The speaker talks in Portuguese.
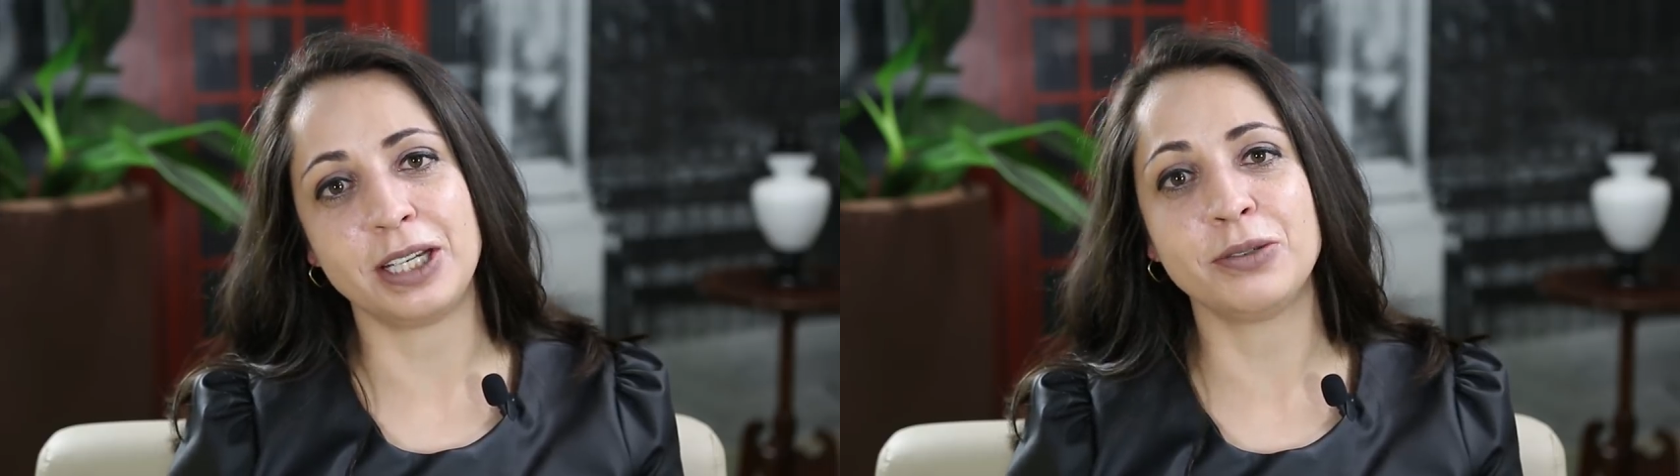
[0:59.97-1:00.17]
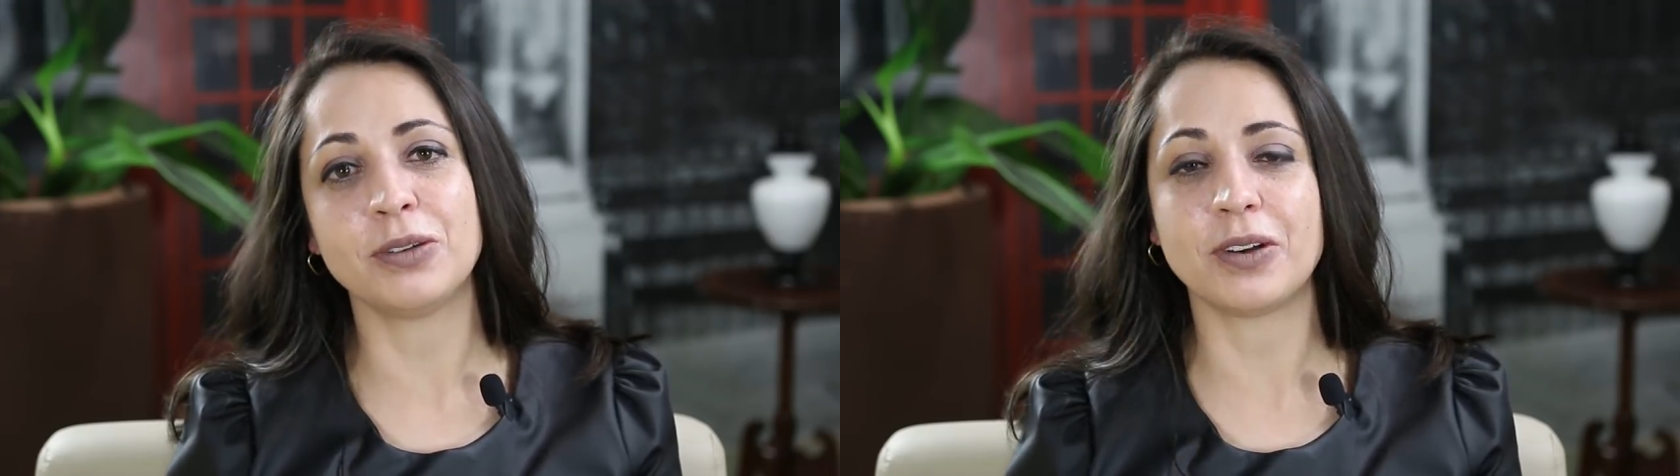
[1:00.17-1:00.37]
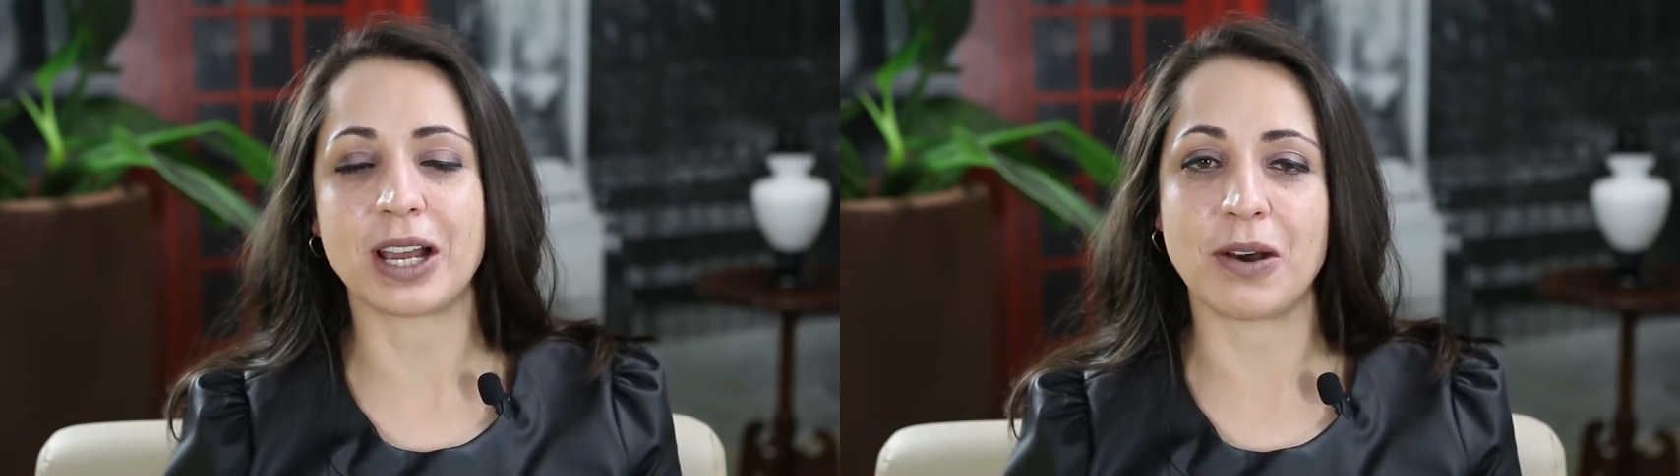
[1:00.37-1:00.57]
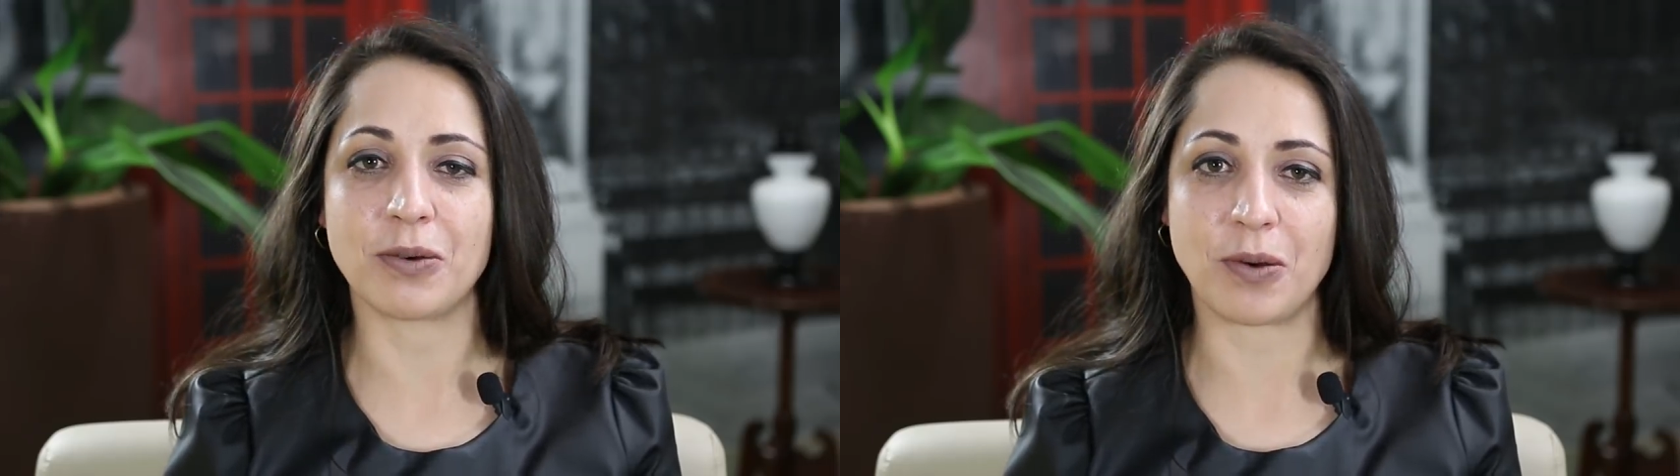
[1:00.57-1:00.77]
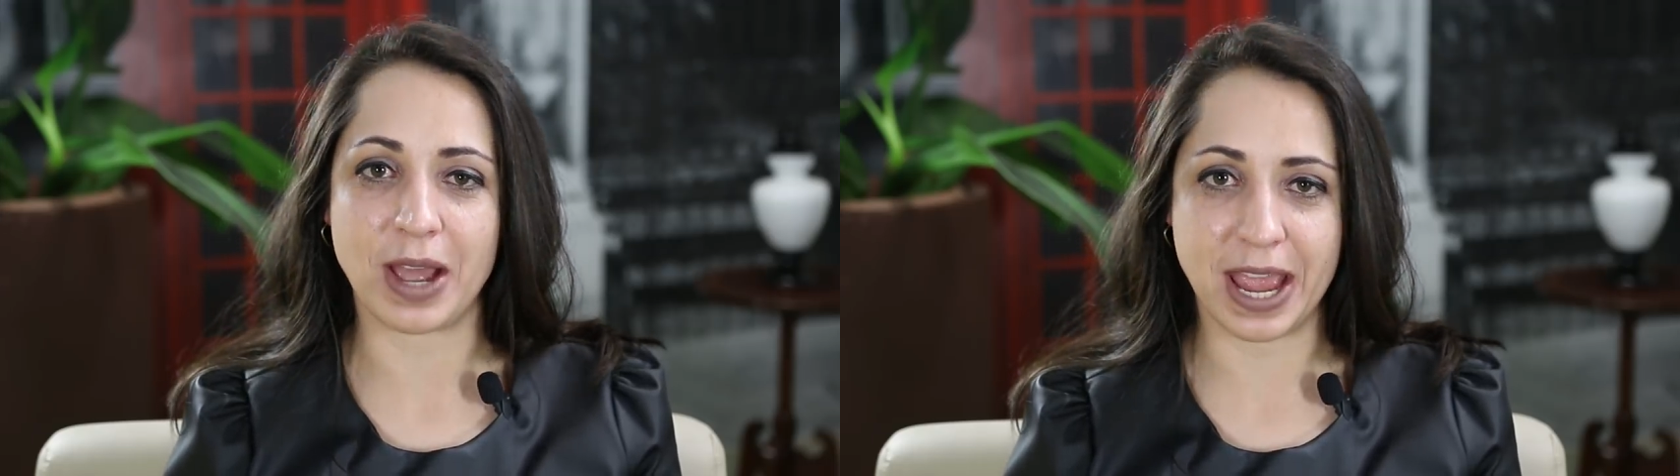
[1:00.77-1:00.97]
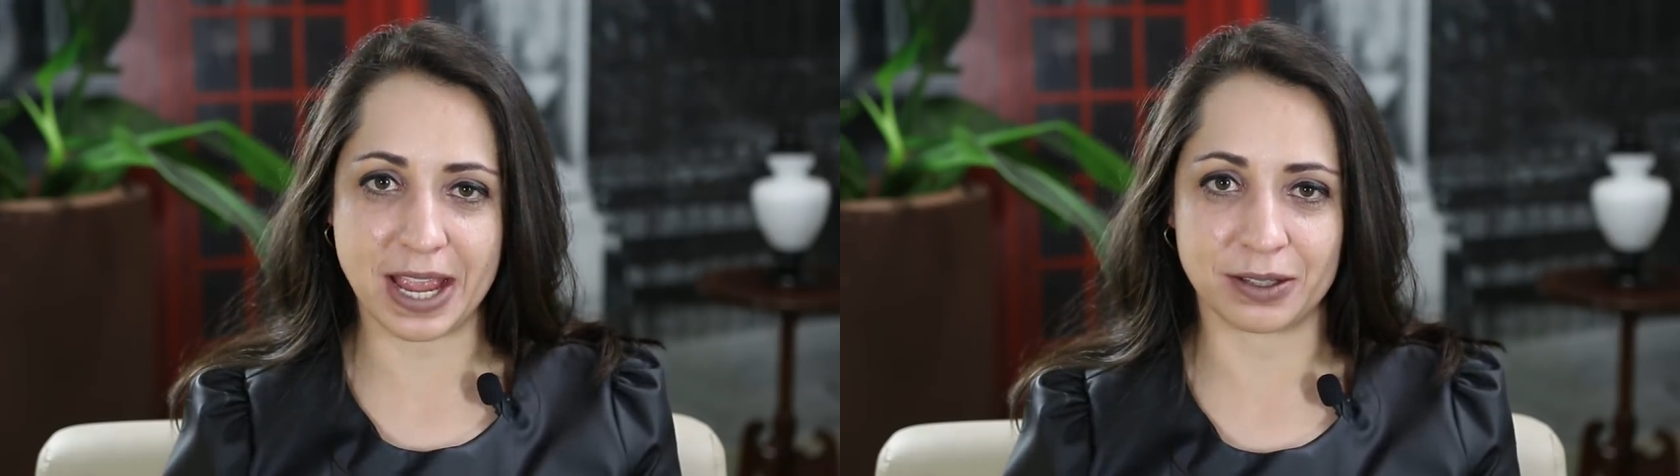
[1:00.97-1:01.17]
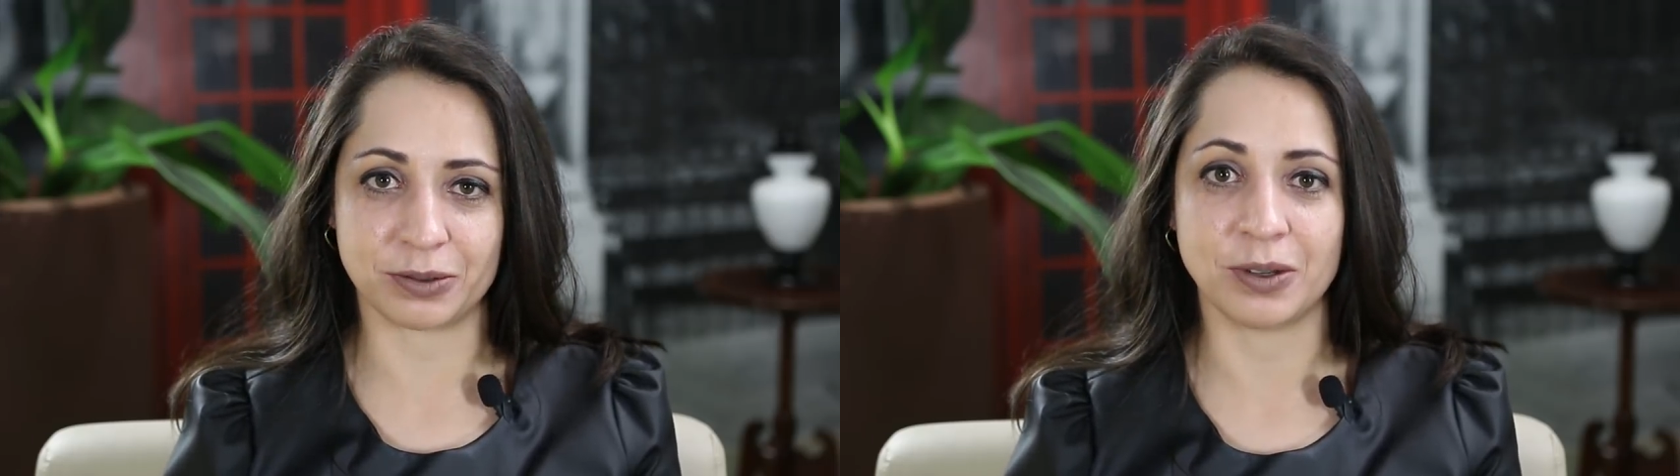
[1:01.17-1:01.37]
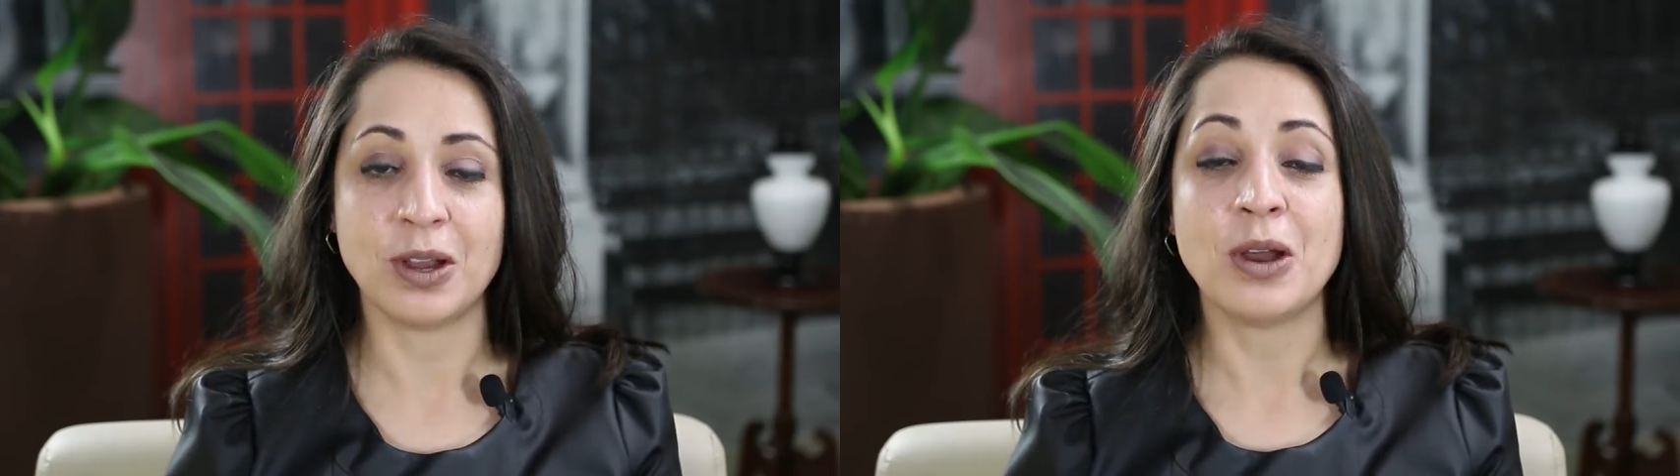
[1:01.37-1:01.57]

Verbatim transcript: e no local correto